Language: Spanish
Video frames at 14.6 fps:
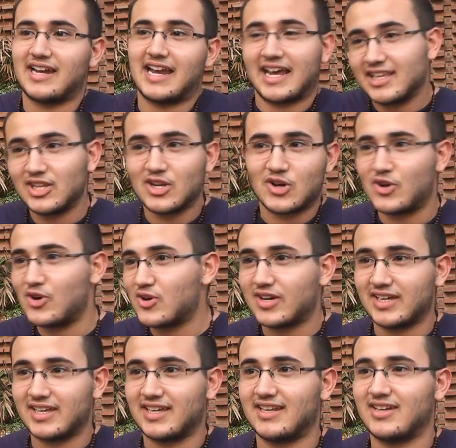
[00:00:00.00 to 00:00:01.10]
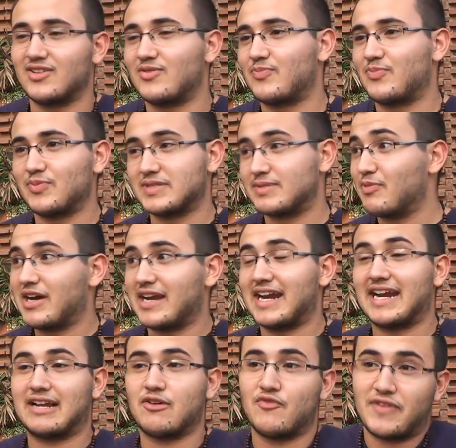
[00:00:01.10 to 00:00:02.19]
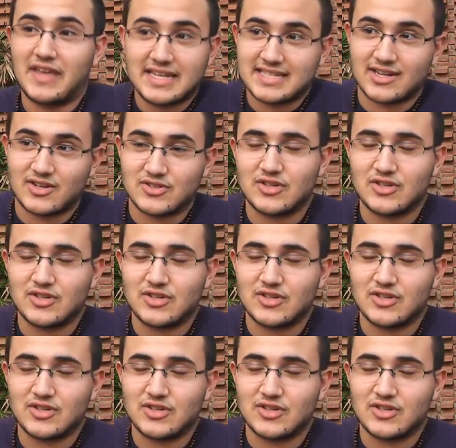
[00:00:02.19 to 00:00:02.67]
la gente nos conozca y nos, se puede ganar confianza en